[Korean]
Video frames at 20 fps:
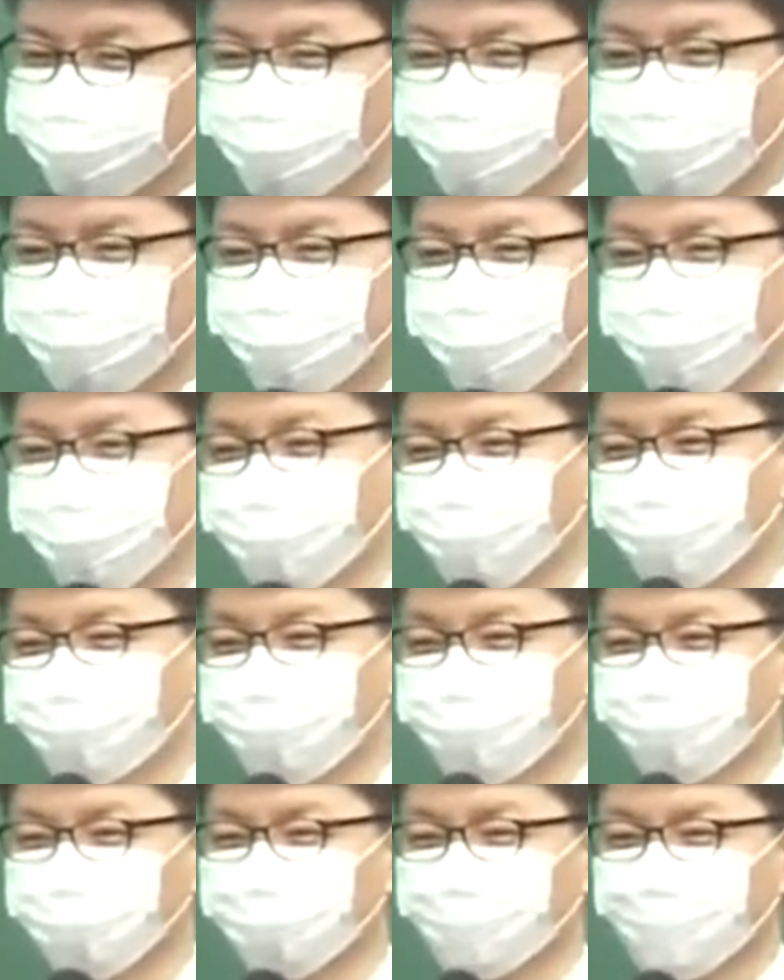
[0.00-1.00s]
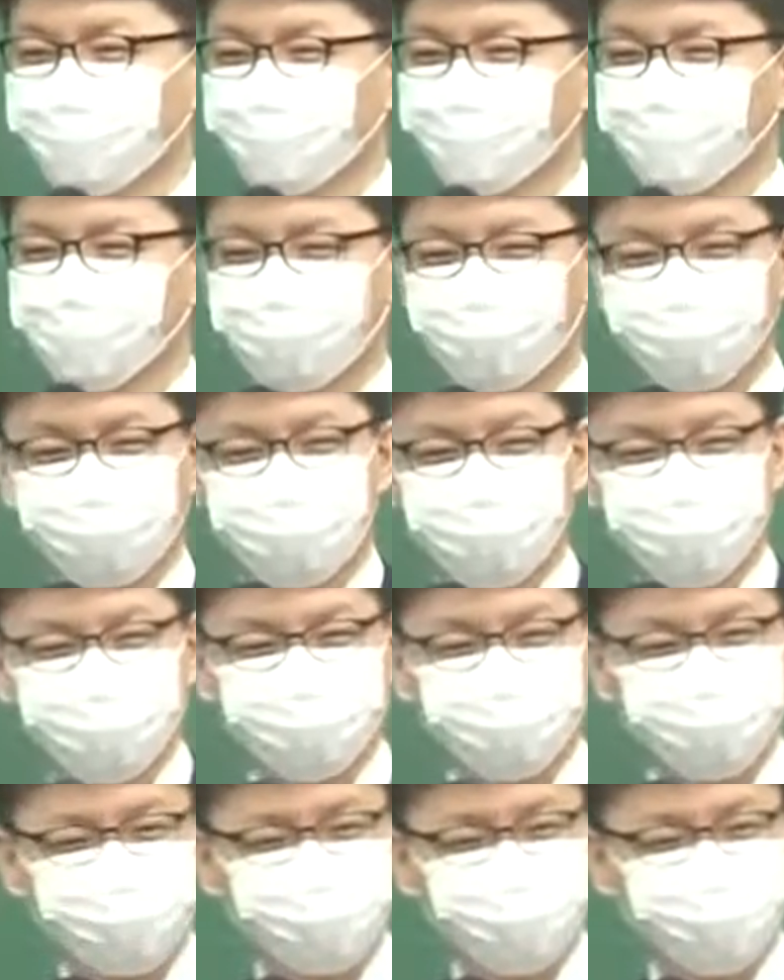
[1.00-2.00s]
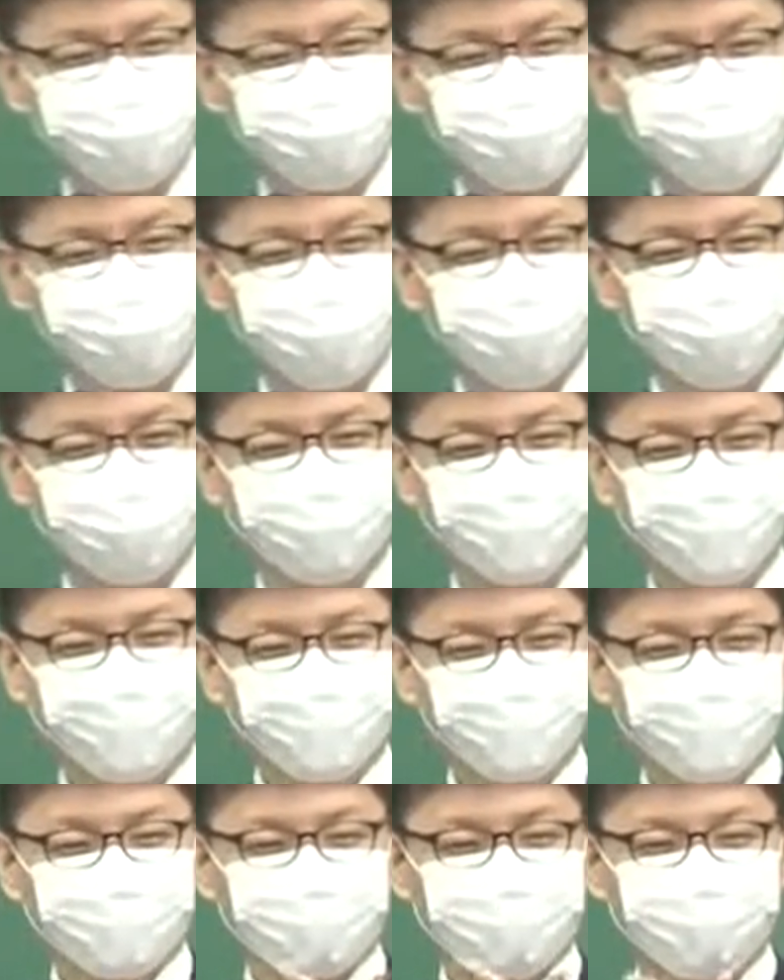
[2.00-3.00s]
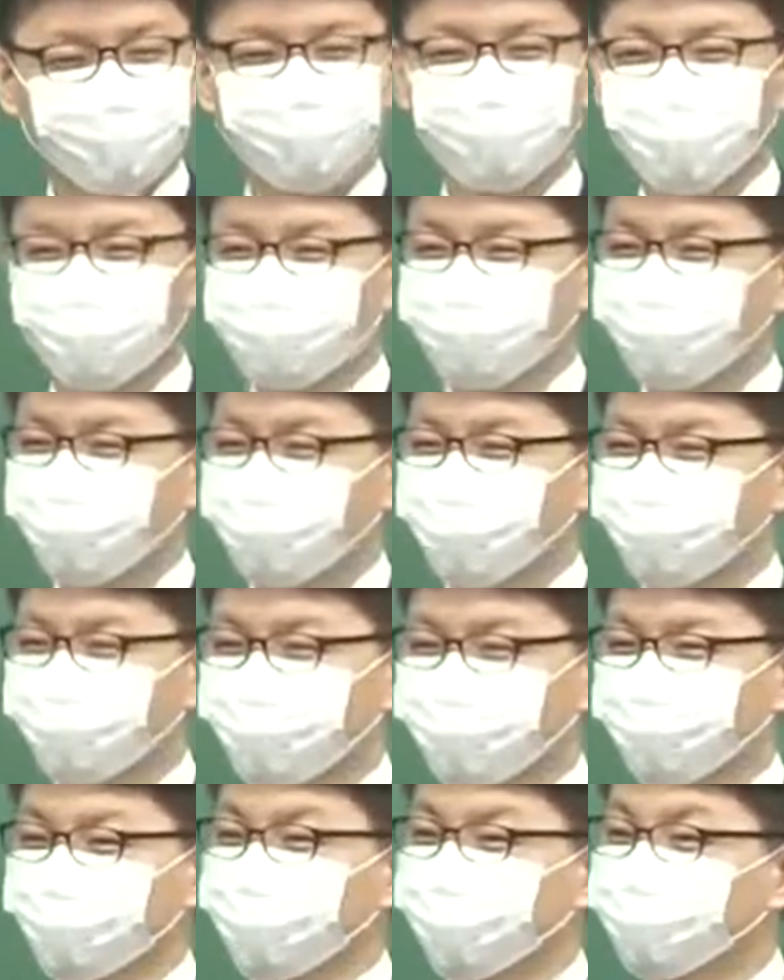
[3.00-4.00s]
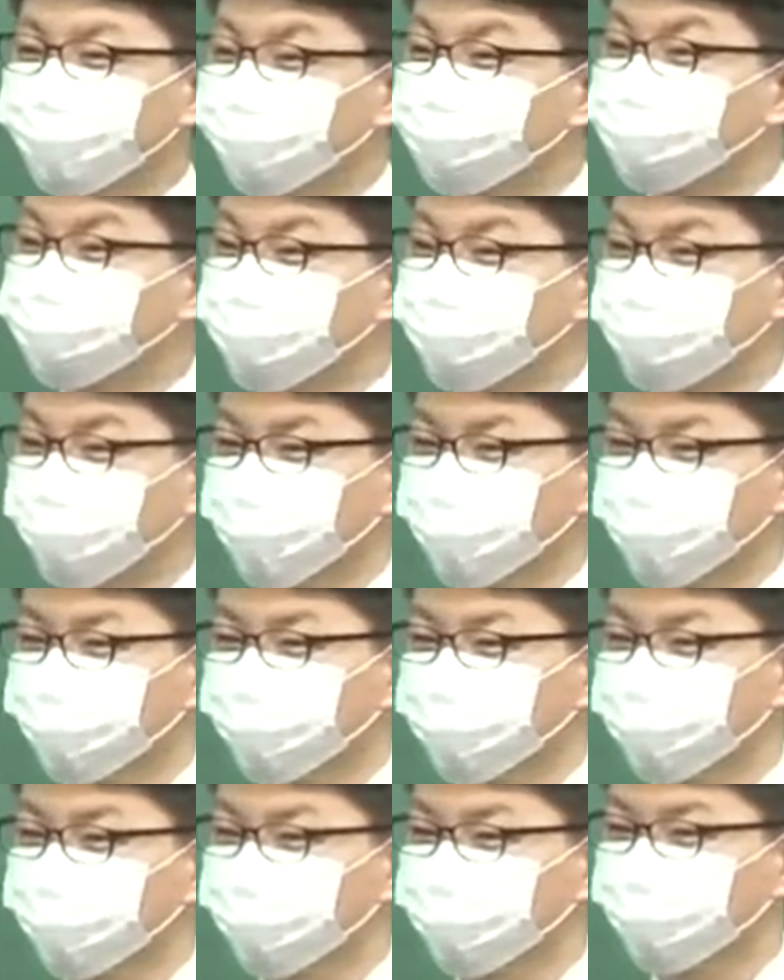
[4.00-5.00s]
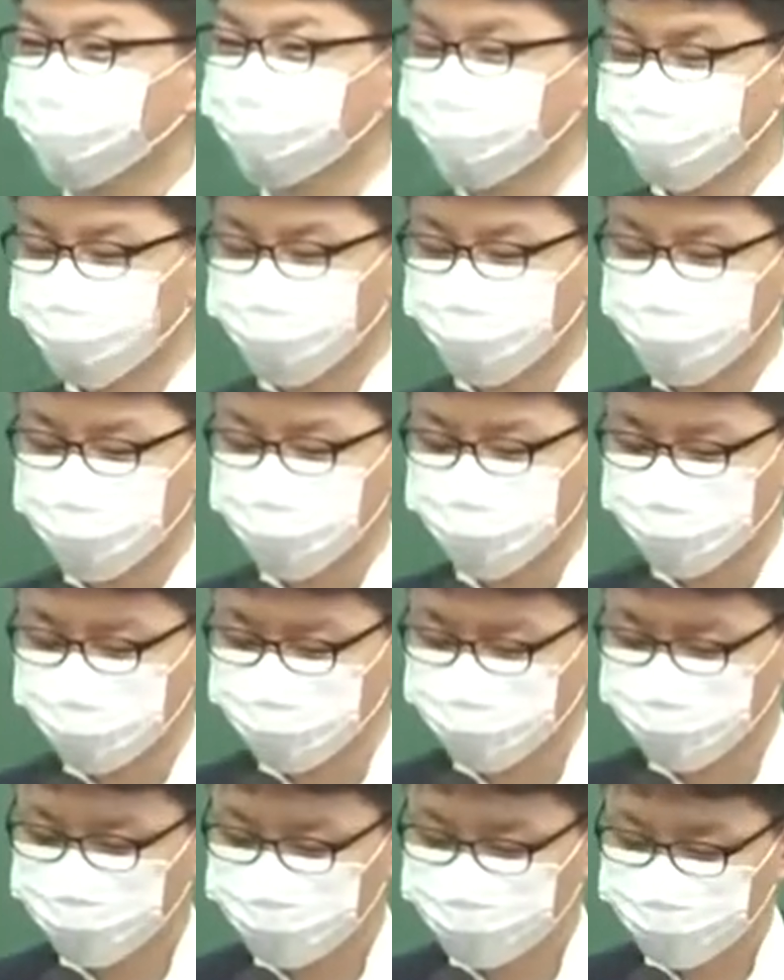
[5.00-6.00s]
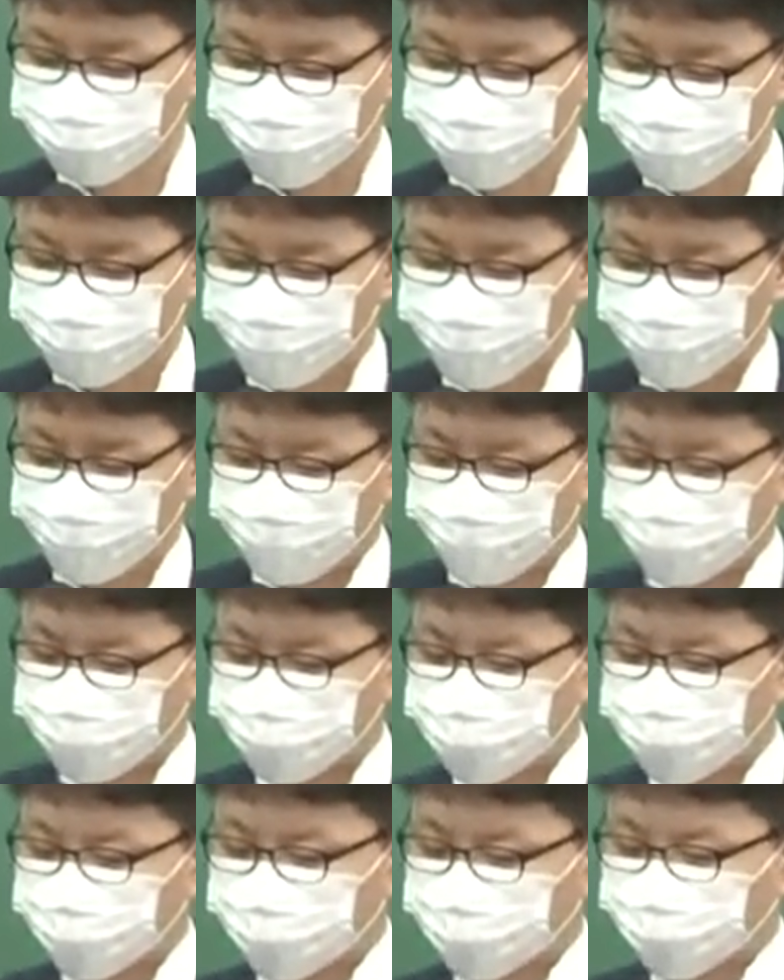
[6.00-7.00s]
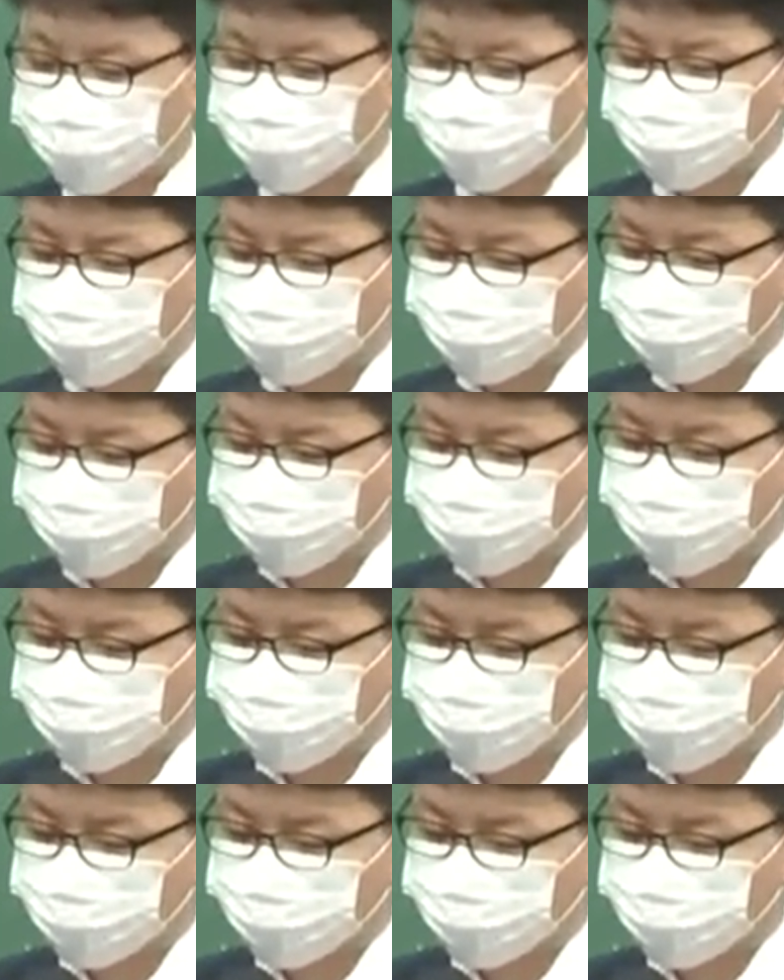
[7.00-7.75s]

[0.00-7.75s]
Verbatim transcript: 좀 볼까 이라고 이제 핸드폰 유튜브 본 순간 이제 팀장이 뭘 하죠. 이 관료적 통제가 간단하게 업무하라고. 시장적 통제도 있고요.